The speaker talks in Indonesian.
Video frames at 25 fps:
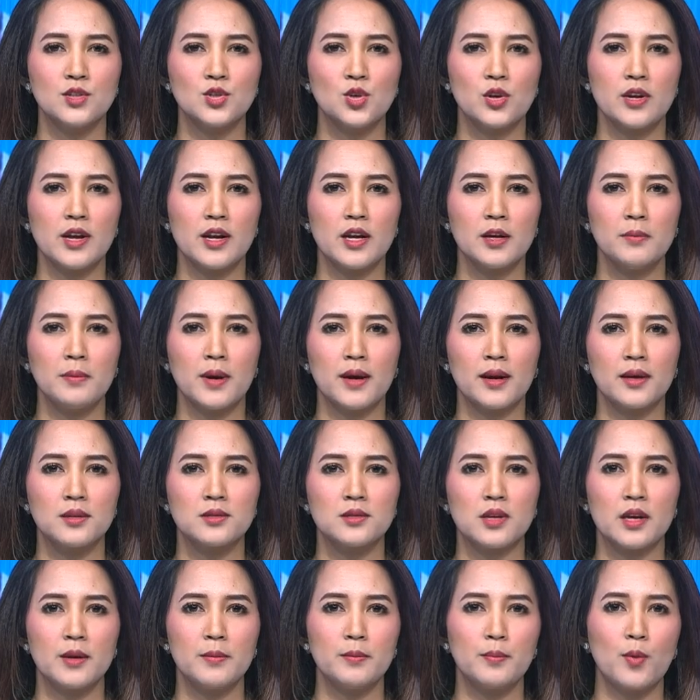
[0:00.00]
Saudara
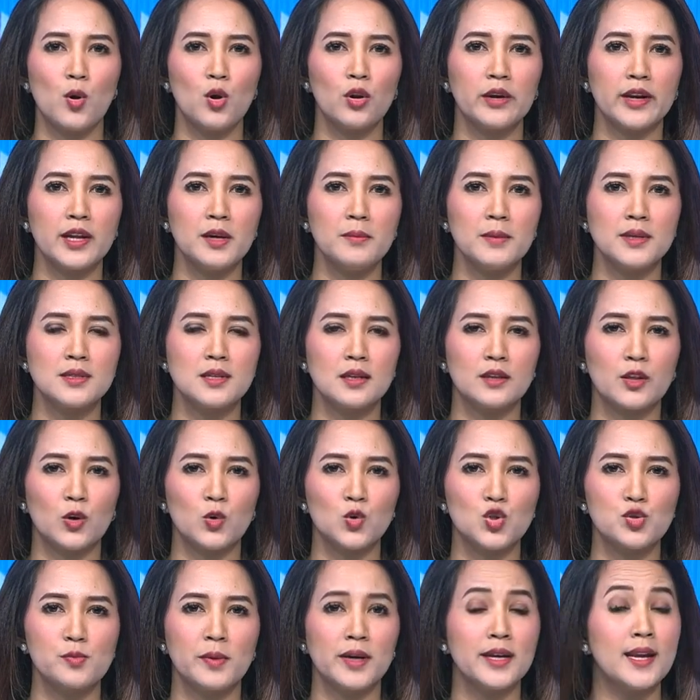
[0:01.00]
Bareskrim Polri masih
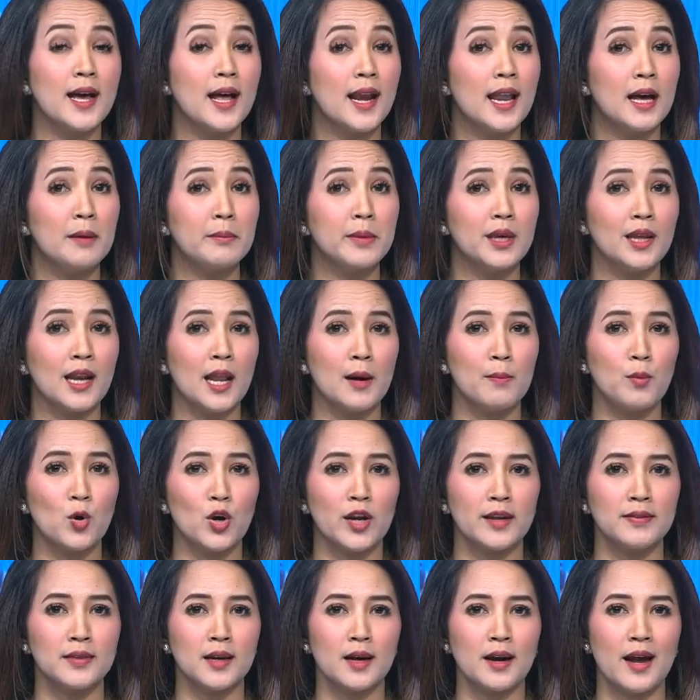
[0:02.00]
terus mendalami
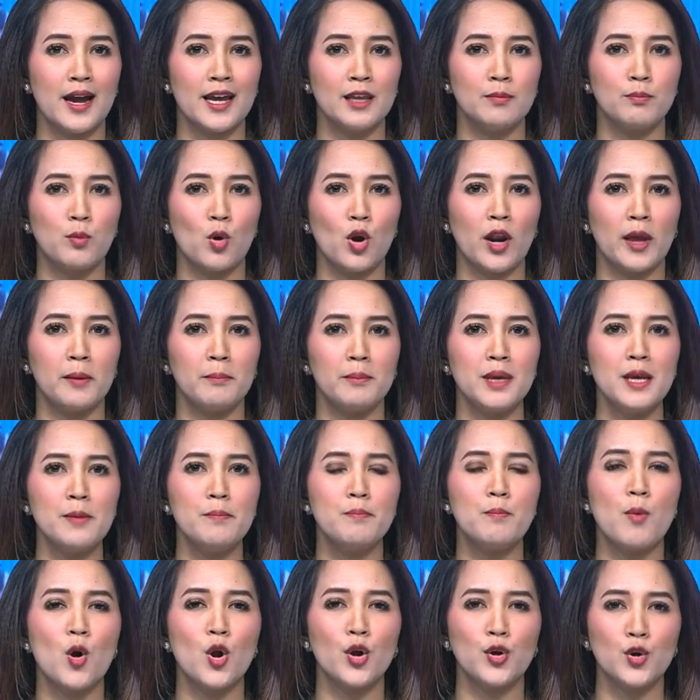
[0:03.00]
laporan terkait polemik
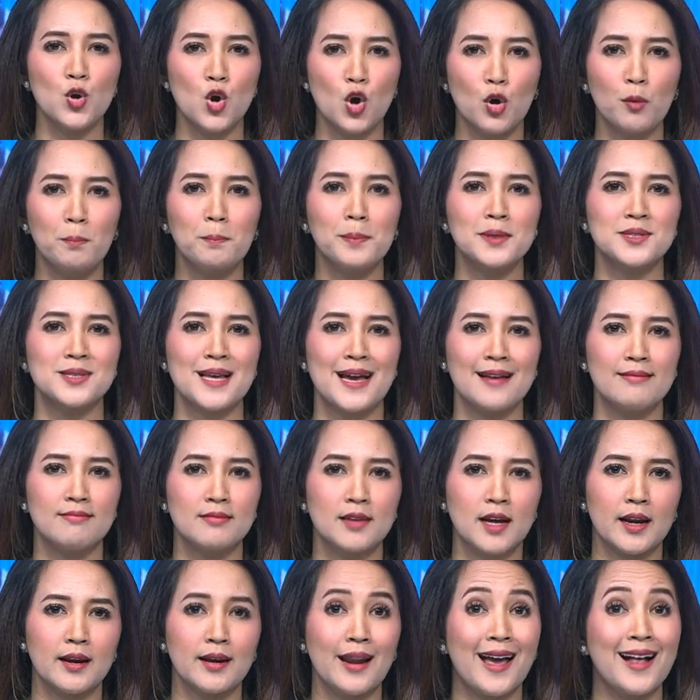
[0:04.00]
pondok
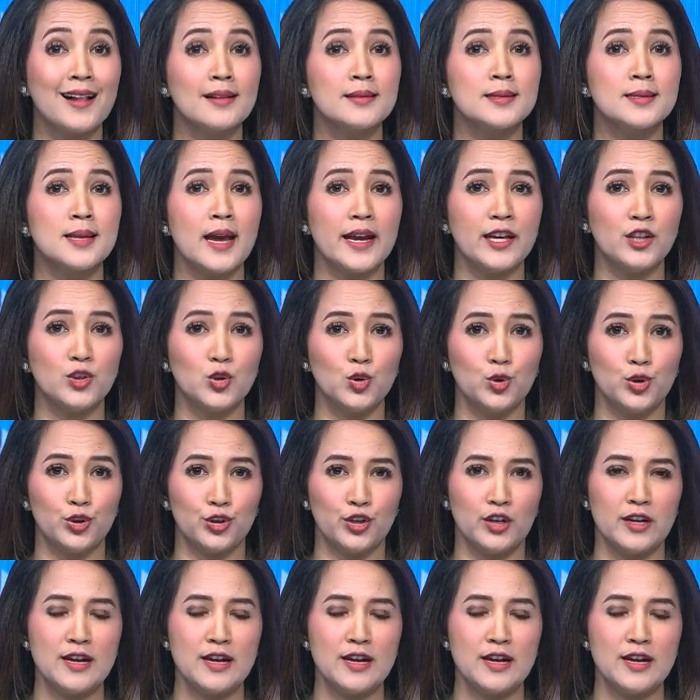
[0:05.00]
pesantren Al Zaitun.